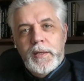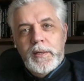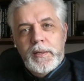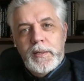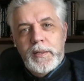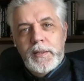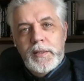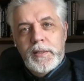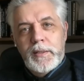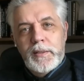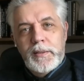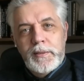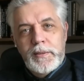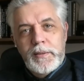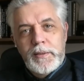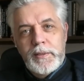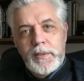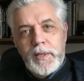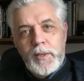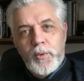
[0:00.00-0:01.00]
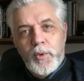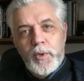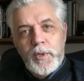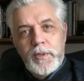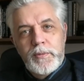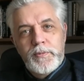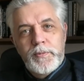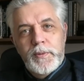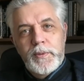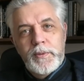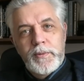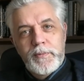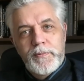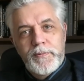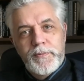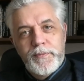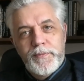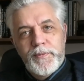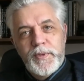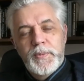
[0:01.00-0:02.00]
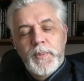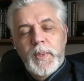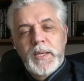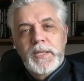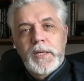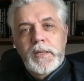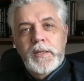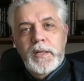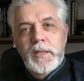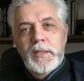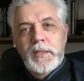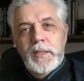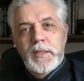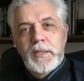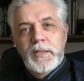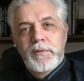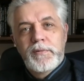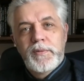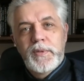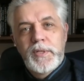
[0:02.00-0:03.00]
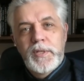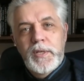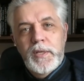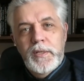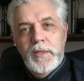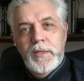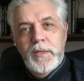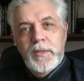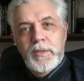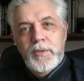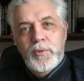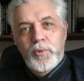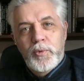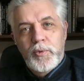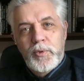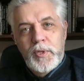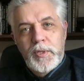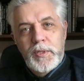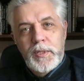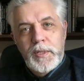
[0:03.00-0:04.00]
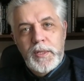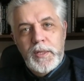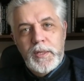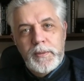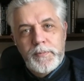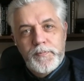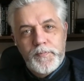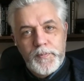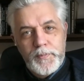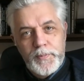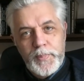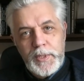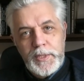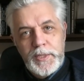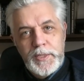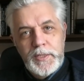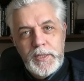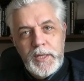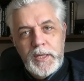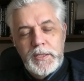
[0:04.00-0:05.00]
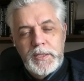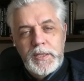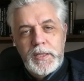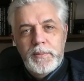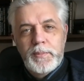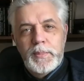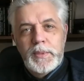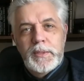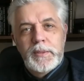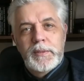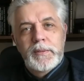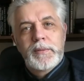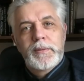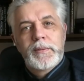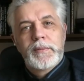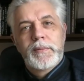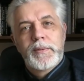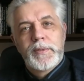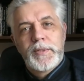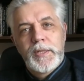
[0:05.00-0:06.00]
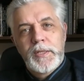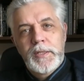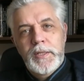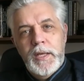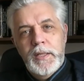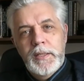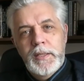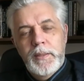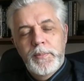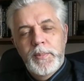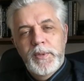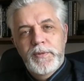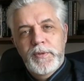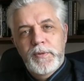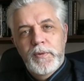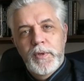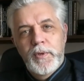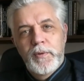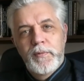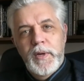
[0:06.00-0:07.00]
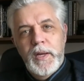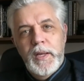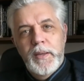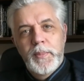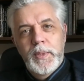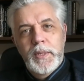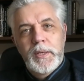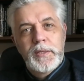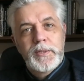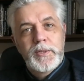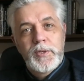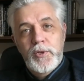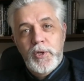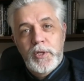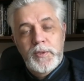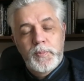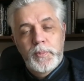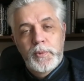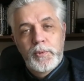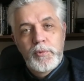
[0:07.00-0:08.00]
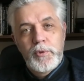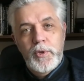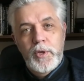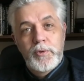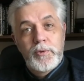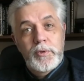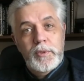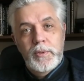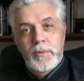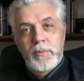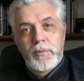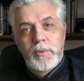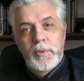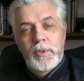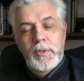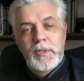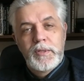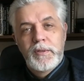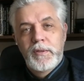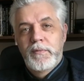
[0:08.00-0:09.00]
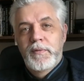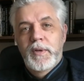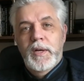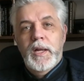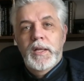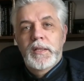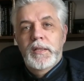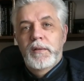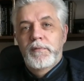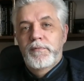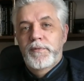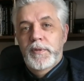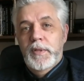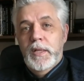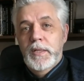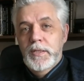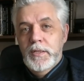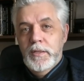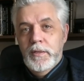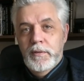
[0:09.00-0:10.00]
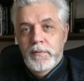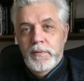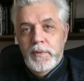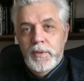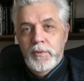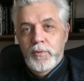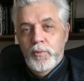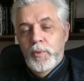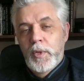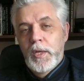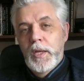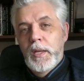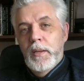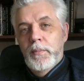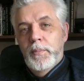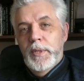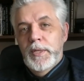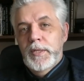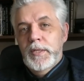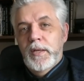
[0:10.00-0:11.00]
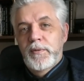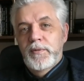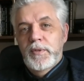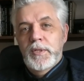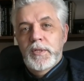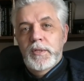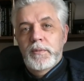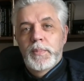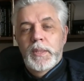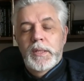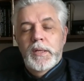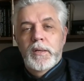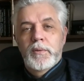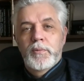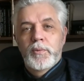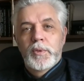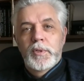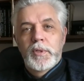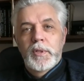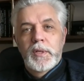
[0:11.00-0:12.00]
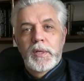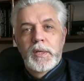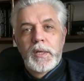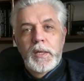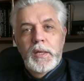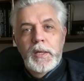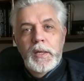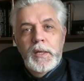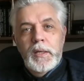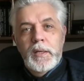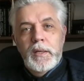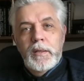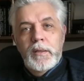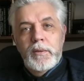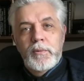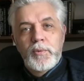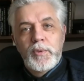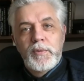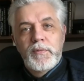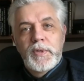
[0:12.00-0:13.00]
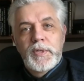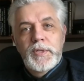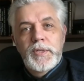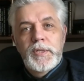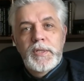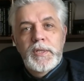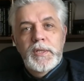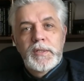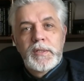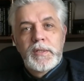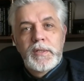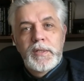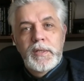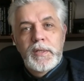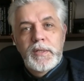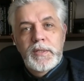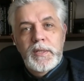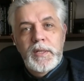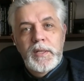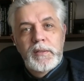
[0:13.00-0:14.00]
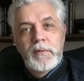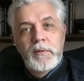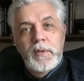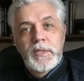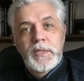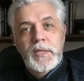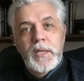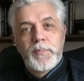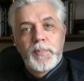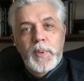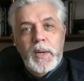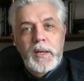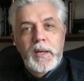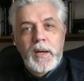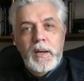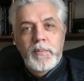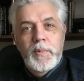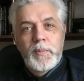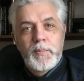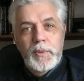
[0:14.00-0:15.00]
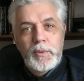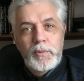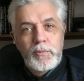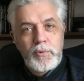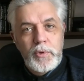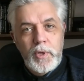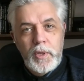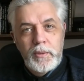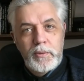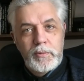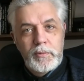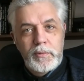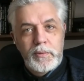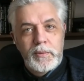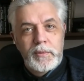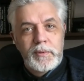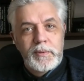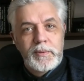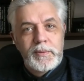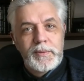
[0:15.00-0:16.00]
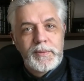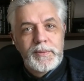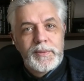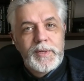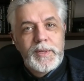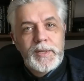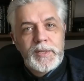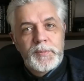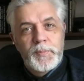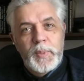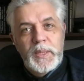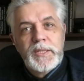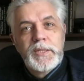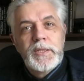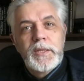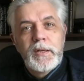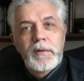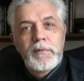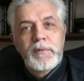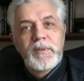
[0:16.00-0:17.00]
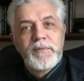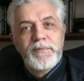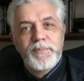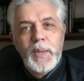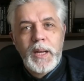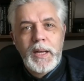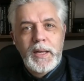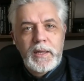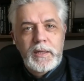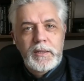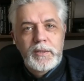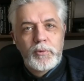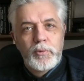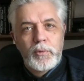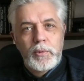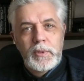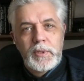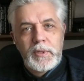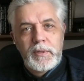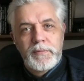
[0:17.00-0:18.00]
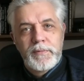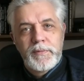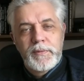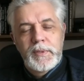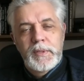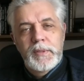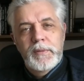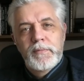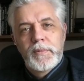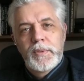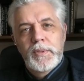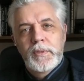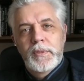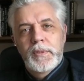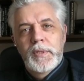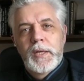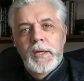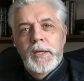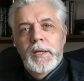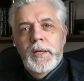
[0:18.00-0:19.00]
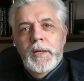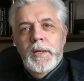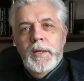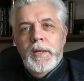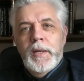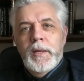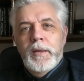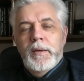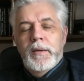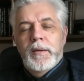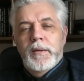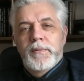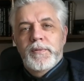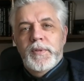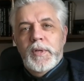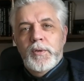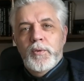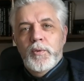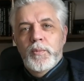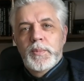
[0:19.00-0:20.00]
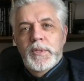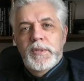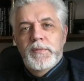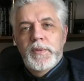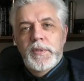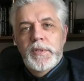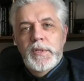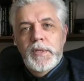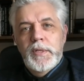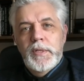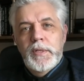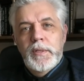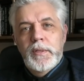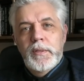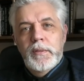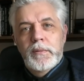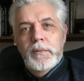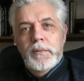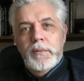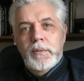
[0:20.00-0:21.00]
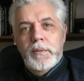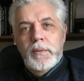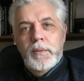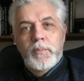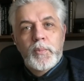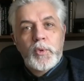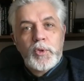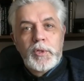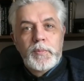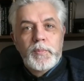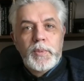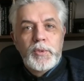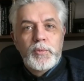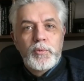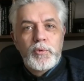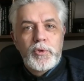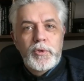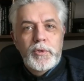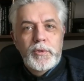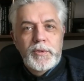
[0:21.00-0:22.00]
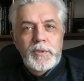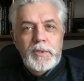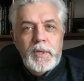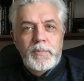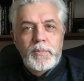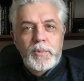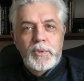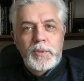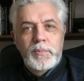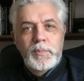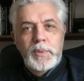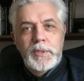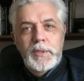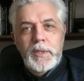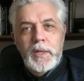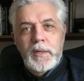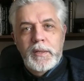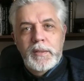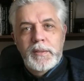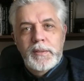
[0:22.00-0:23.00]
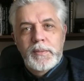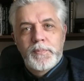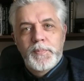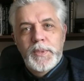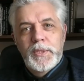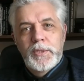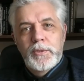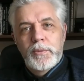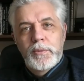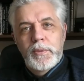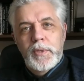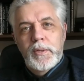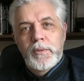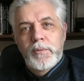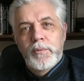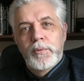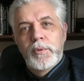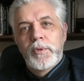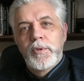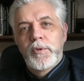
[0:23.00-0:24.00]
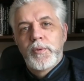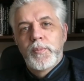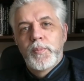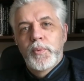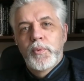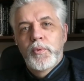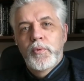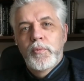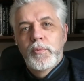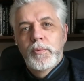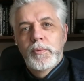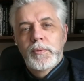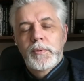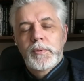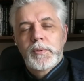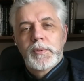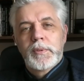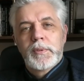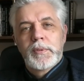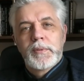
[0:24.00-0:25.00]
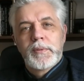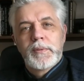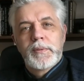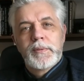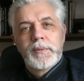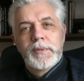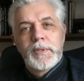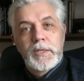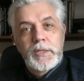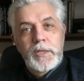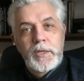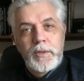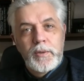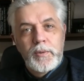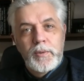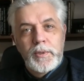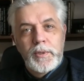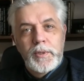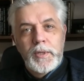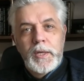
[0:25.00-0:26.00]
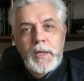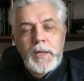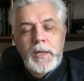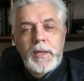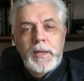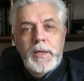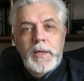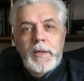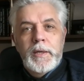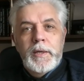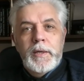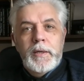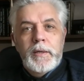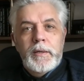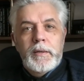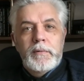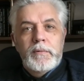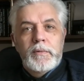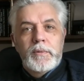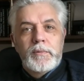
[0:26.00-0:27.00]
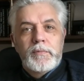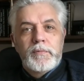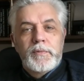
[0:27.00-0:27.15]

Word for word: Э, такое весьма закрытое заведение, созданное протестантскими сектантами в свое время, а сейчас получающее какое-то невероятное финансирование. Ну, представьте себе какой-то э, университет, где исследовательские программы получают э, спонсирование в миллиард долларов. Вот в таком заведении, может быть, учился, а может быть, так пишут какую-то чепуху наш герой – вот.